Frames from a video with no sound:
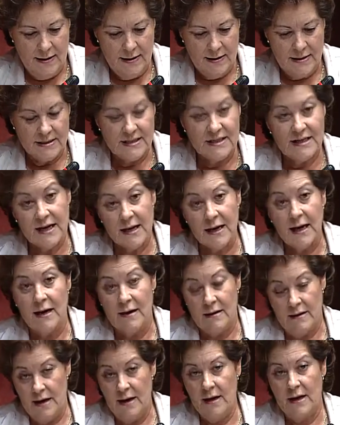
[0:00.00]

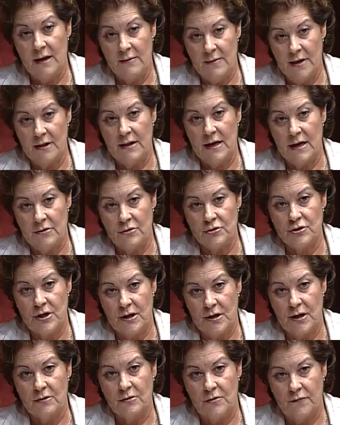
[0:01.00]
Sigue incrementándose el
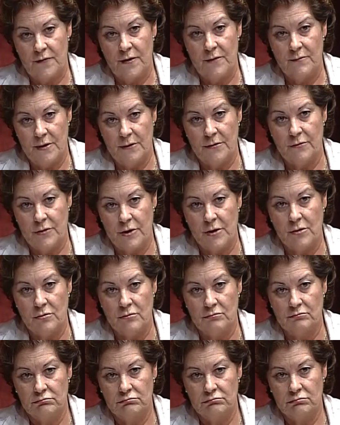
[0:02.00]
gasto farmacéutico.
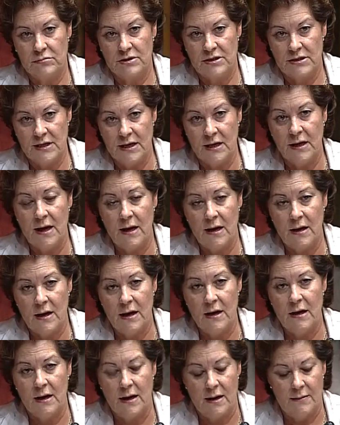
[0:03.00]
Sigue
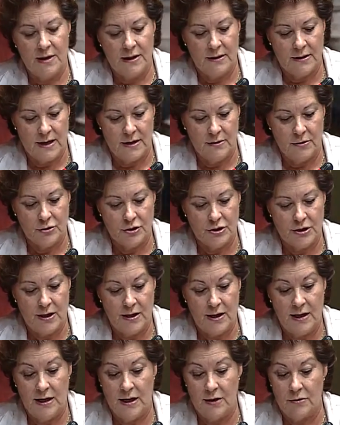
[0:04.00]
incrementándose.
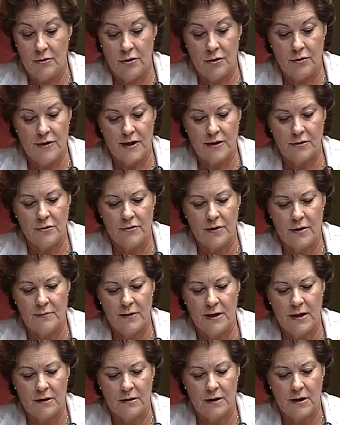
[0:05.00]
Y le doy los datos del
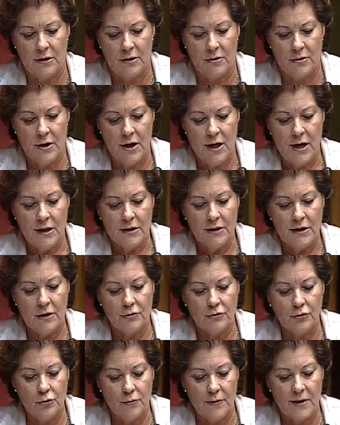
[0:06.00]
Ministerio. De
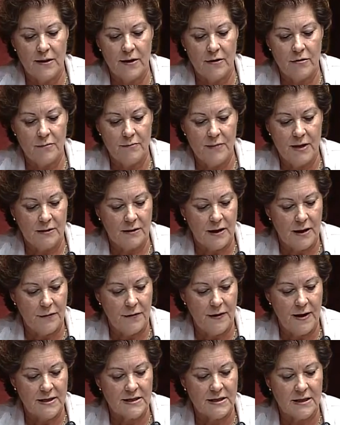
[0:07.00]
octubre de
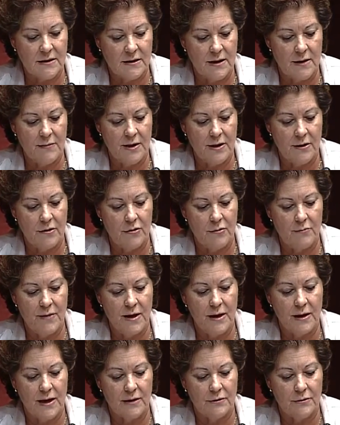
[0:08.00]
2013 a septiembre de
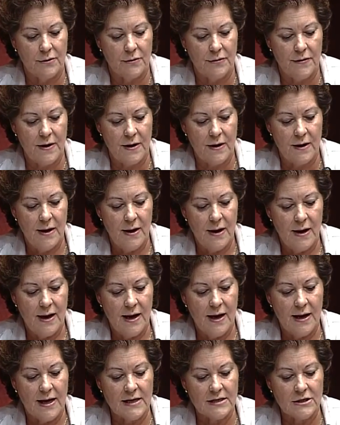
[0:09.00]
2014,
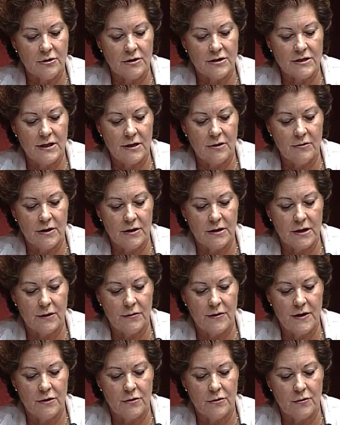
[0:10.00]
el gasto ha sido de
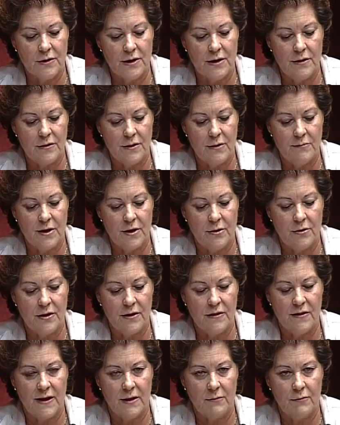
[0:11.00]
315
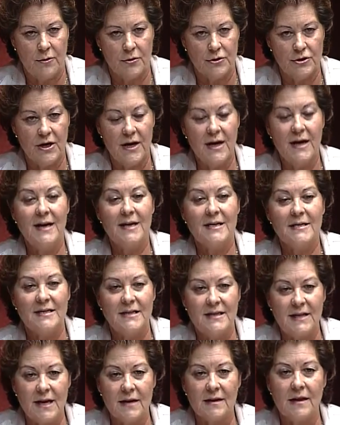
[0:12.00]
millones de euros,
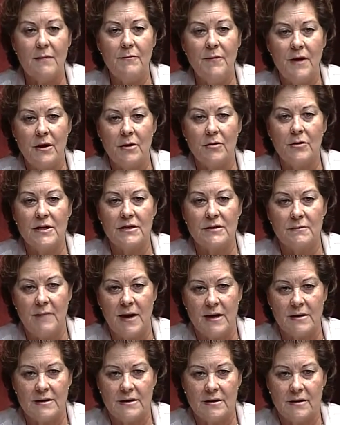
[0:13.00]
7 millones
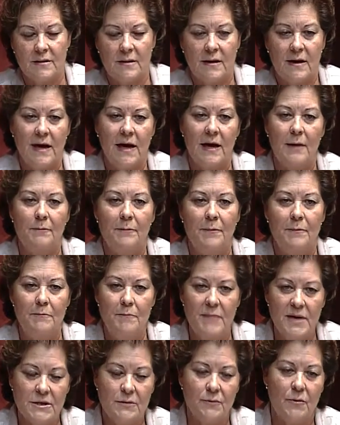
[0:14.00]
más que el
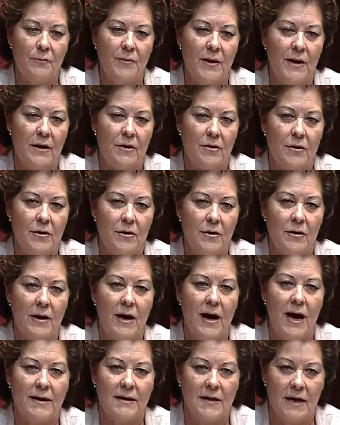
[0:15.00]
mismo periodo
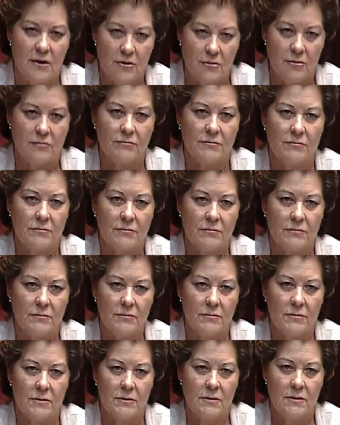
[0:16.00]
anterior.
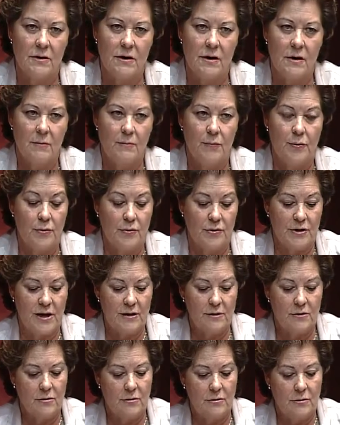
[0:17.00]
Por lo
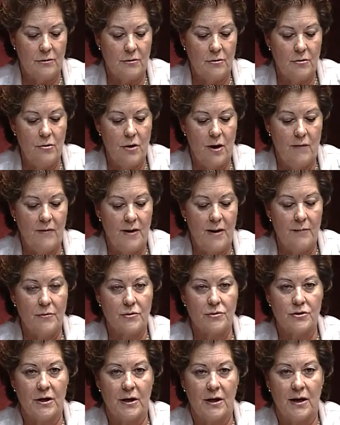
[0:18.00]
tanto, no
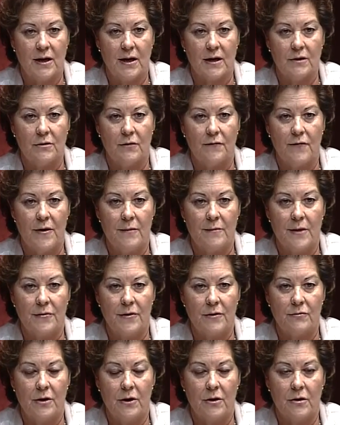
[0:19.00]
hablemos de que el gasto
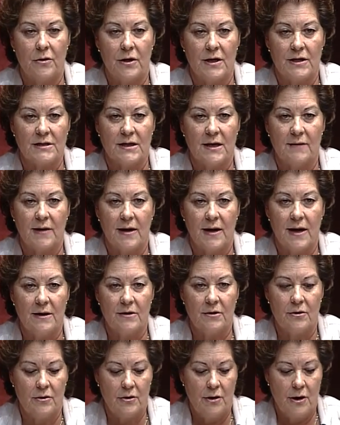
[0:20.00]
farmacéutico está
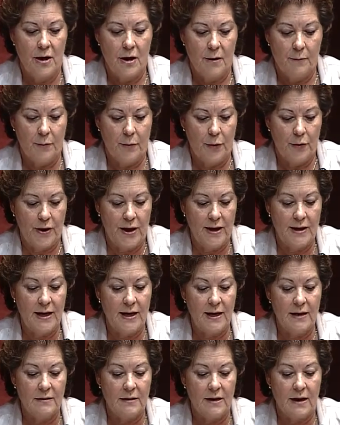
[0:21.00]
bajando, porque en el
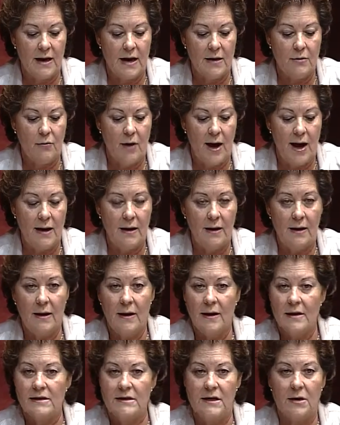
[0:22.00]
interanual,
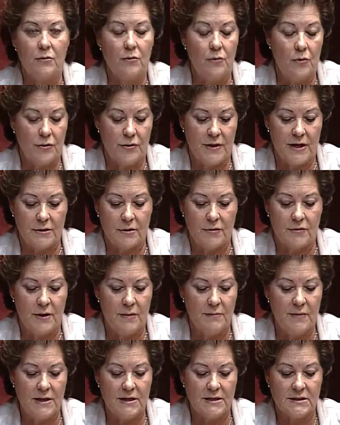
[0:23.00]
según los datos del
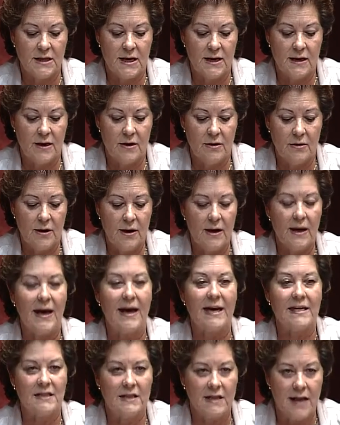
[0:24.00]
Ministerio,
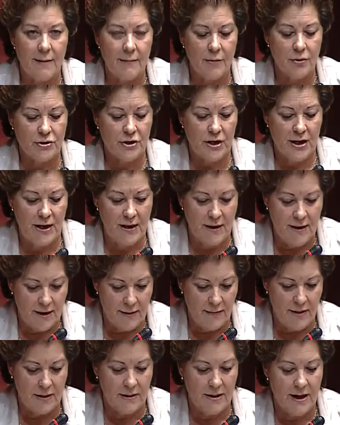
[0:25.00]
estamos
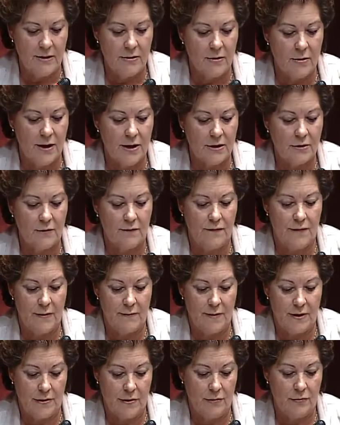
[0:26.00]
incrementando el gasto
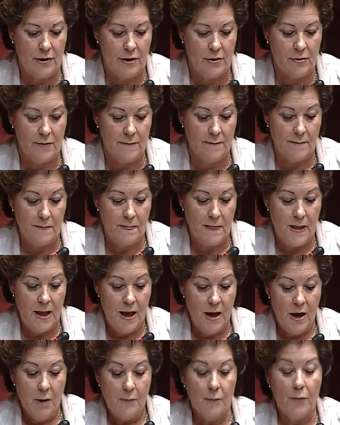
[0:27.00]
farmacéutico.
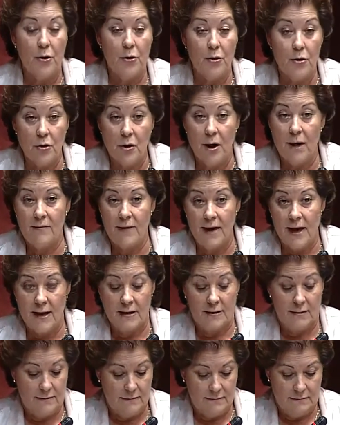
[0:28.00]
Por no
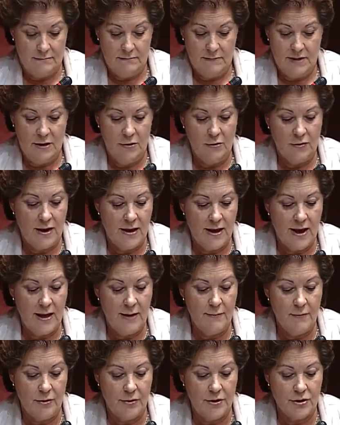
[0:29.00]
hablar de lo que ya le
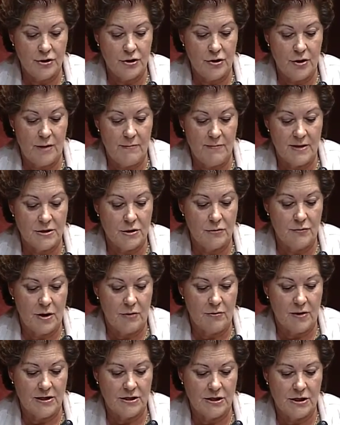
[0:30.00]
hemos dicho en más de una
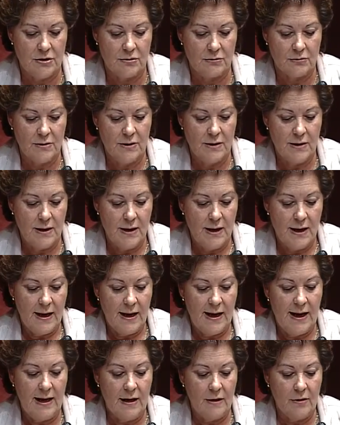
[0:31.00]
ocasión.
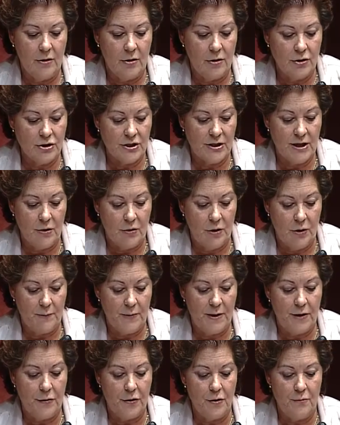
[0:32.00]
El coste o el
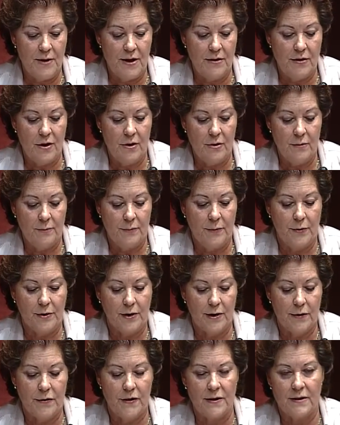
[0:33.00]
precio medio por
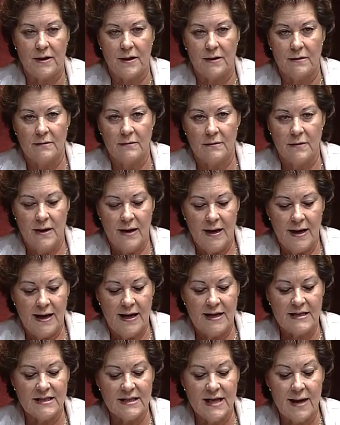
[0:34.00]
receta.
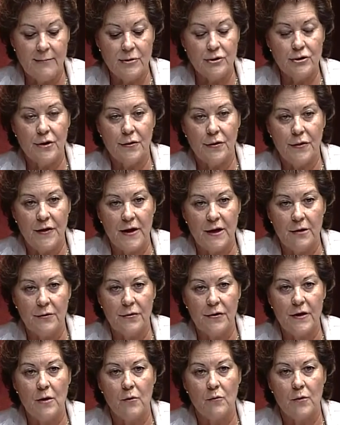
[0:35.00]
Estamos
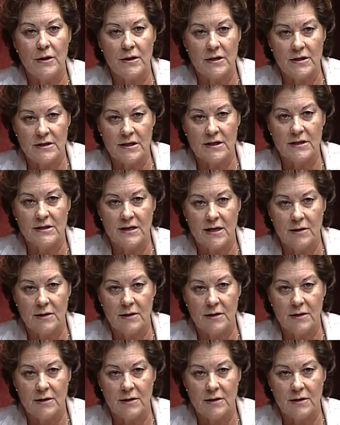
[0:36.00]
0,56